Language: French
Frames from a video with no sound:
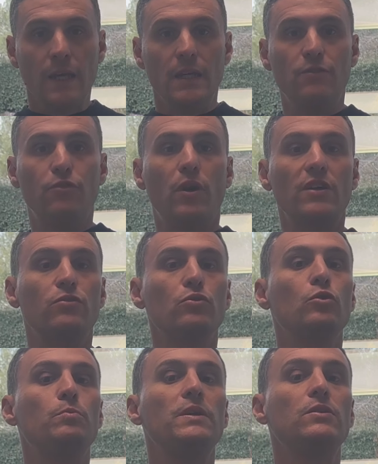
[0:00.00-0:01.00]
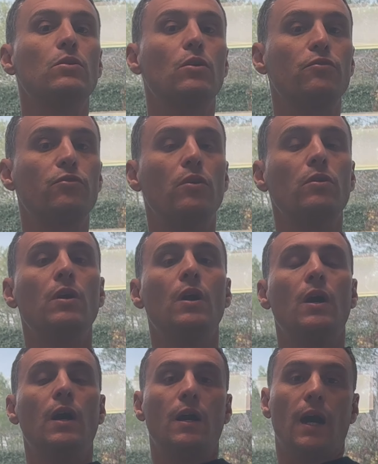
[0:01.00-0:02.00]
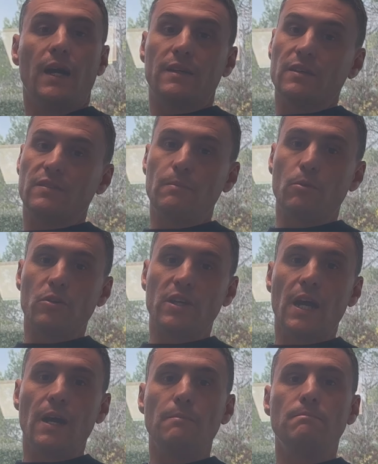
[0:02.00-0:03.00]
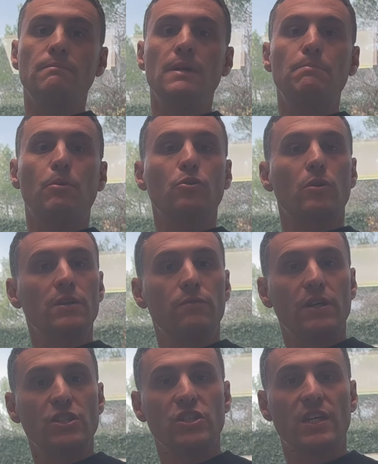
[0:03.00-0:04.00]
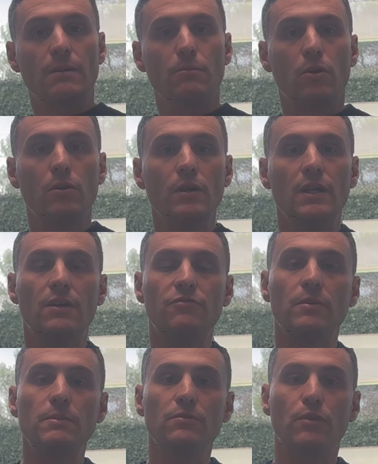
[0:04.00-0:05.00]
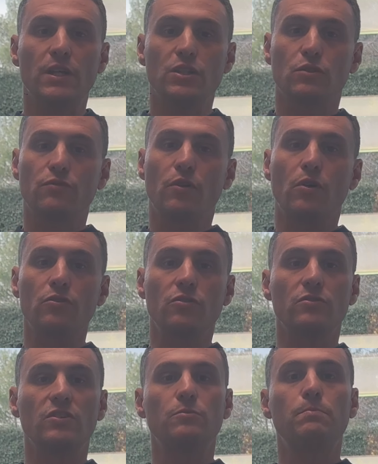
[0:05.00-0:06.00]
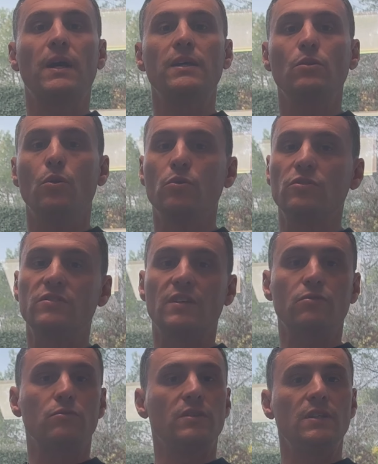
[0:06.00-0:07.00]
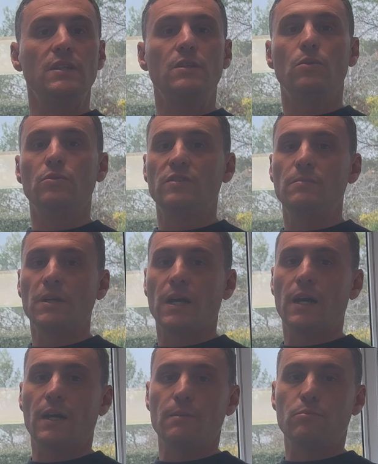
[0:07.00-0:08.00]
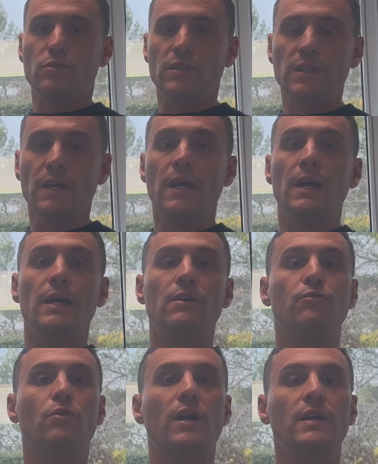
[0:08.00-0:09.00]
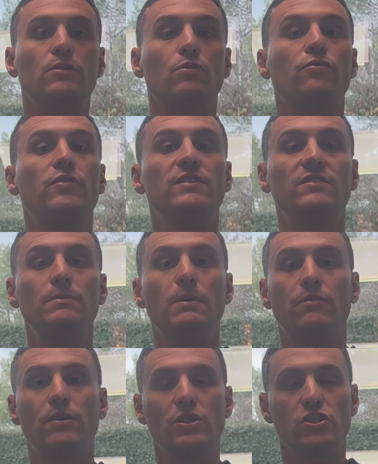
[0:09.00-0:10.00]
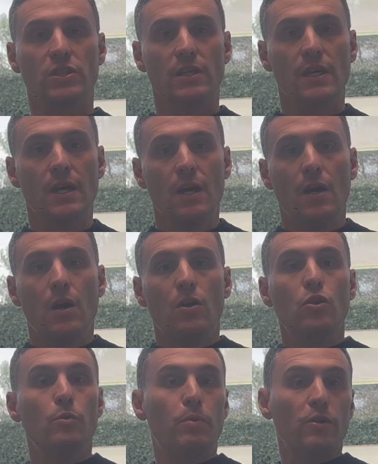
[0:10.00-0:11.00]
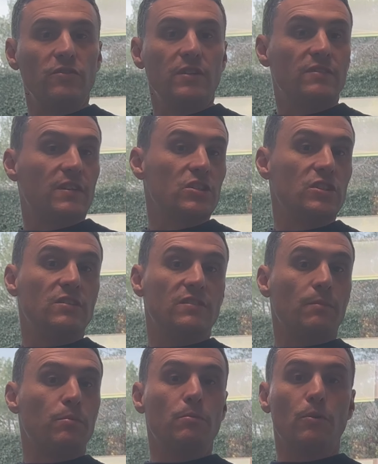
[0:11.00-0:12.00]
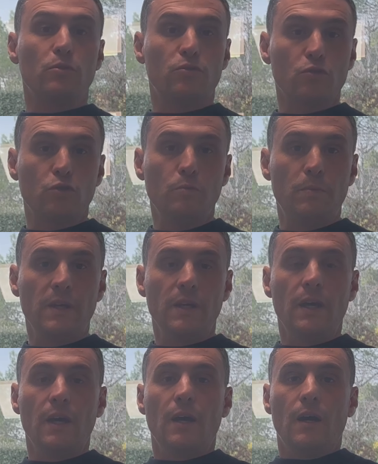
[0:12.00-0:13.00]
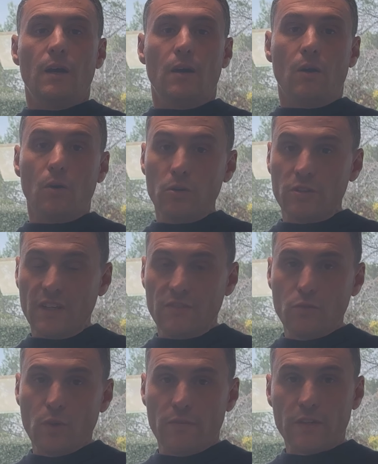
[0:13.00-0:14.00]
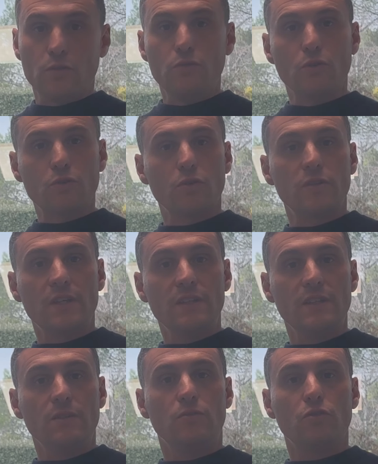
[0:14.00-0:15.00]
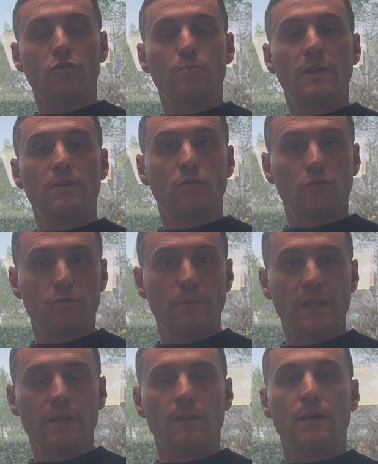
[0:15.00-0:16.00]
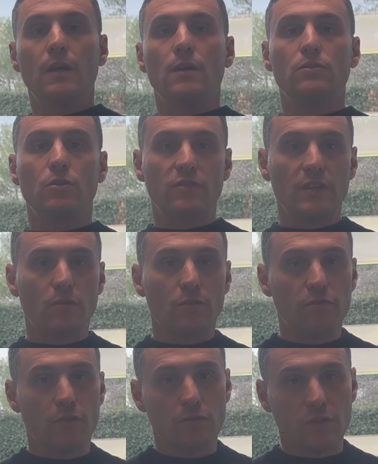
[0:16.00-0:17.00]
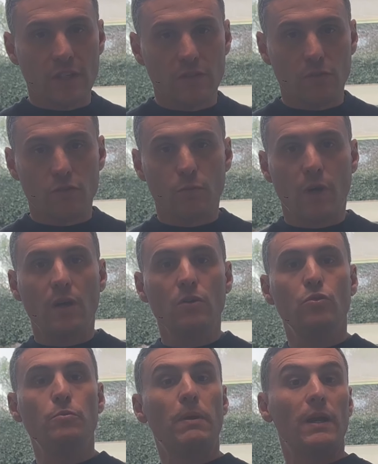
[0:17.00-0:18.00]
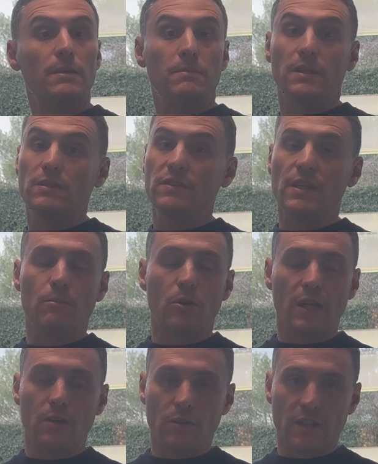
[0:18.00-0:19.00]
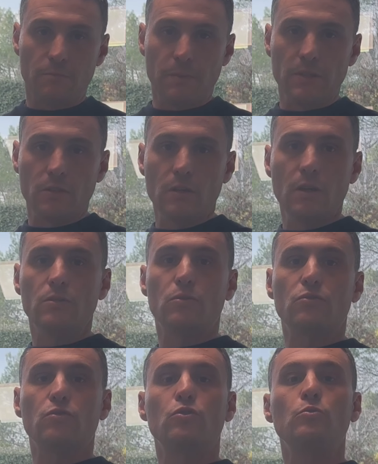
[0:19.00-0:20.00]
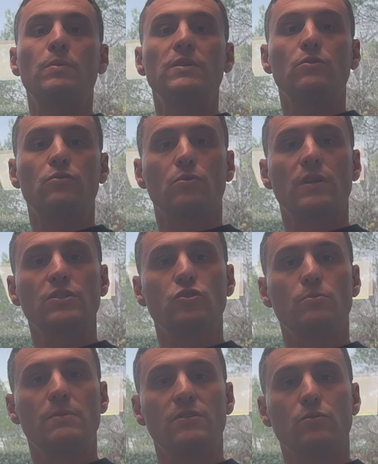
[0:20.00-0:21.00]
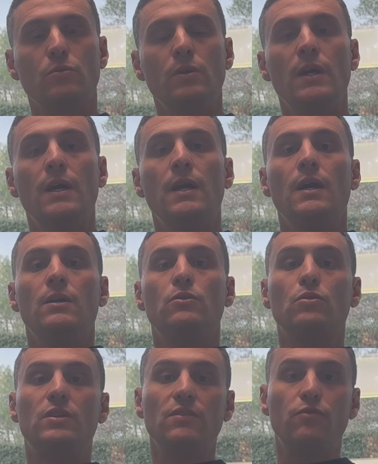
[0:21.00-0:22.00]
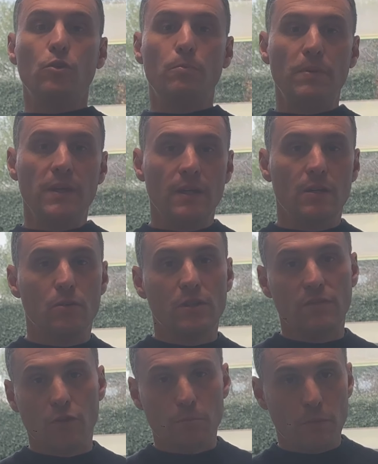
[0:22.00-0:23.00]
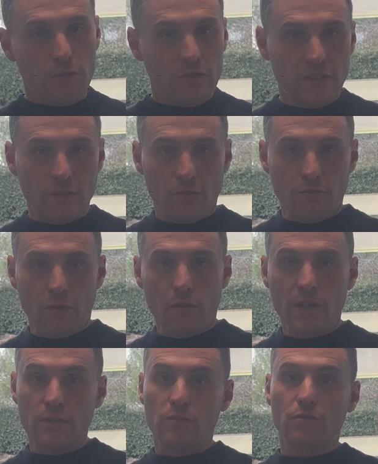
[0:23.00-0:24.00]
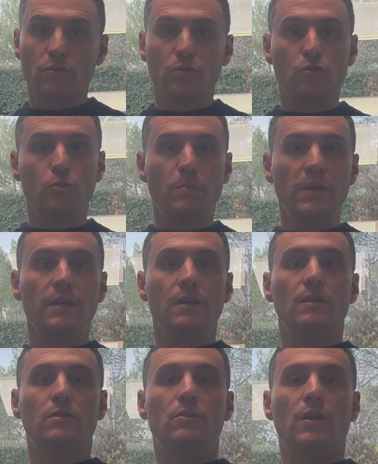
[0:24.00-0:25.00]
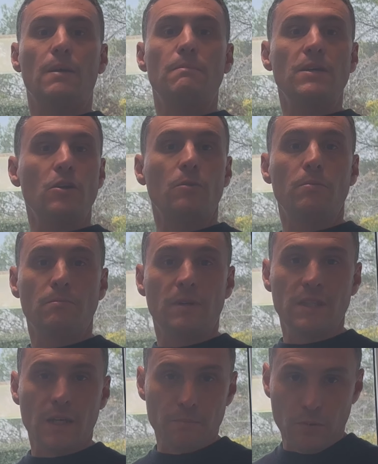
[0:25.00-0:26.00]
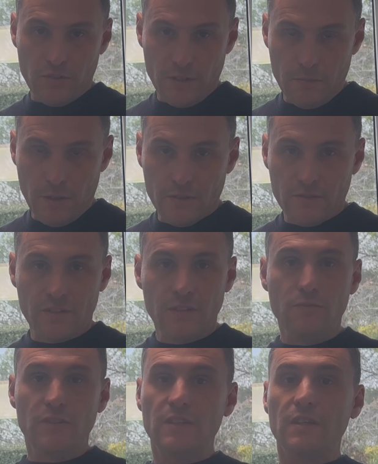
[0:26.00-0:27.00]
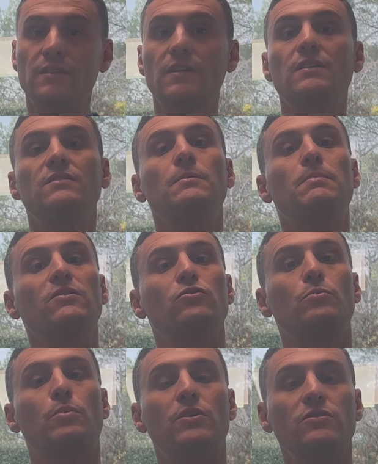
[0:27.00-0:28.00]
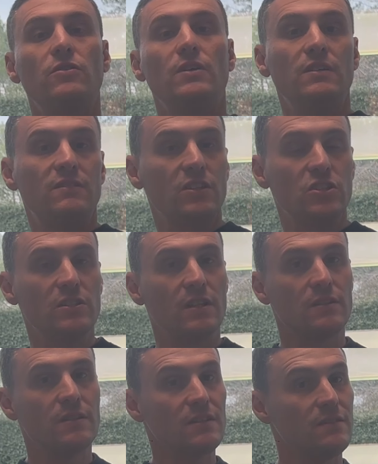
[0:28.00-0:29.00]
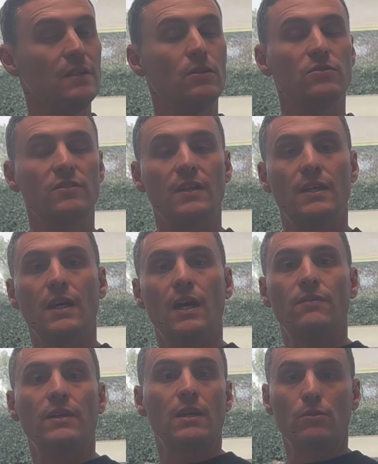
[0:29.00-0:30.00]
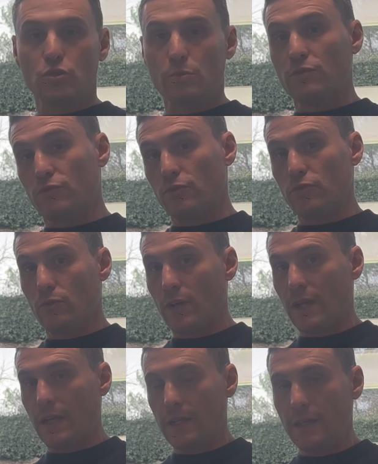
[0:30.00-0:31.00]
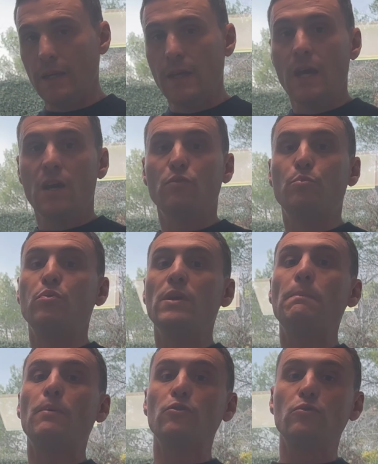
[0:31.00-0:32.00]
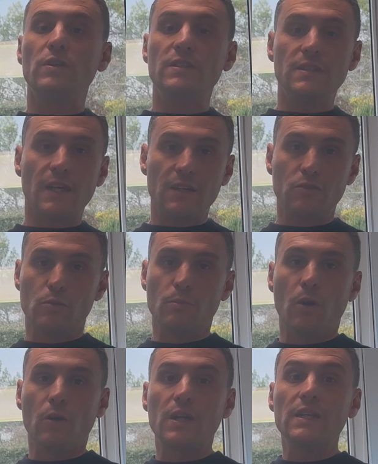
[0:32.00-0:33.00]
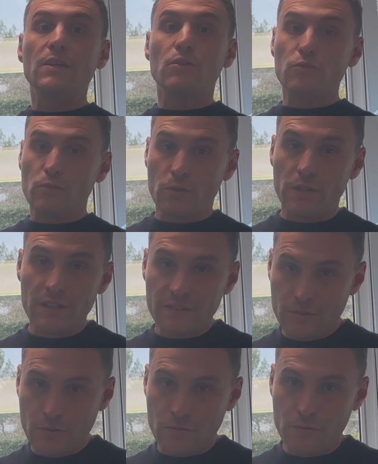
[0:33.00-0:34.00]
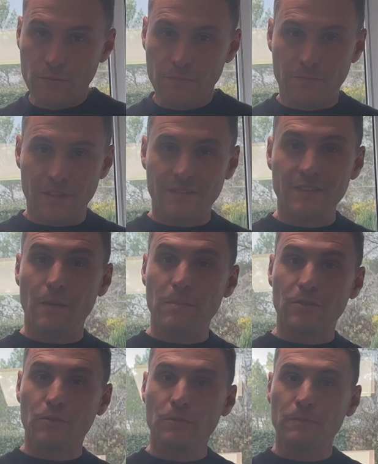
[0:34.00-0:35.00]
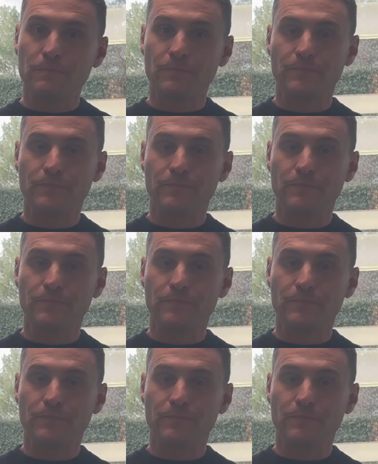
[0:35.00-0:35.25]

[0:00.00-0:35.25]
Il faudra s'occuper de l'enfant à Casablanca, mais pendant les voyages également. La famille voyage en France, en Espagne, aux États-Unis, aux Émirats arabes unis. Il faudra être flexible à voyager. Le poste, il s'agit simplement de s'occuper en rotation avec une autre nanny deux semaines, deux semaines, de cet enfant de 14 mois, lui parler bien évidemment la langue espagnole, de s'occuper de son linge de maison, de développer le développement de cet enfant et de s'en occuper de la meilleure manière possible. Si vous êtes intéressé par ce poste, il s'agit d'un excellent salaire avec un logement de fonction à la clé. Vous pouvez postuler directement en cliquant sur le lien ci-dessous. Merci, à bientôt.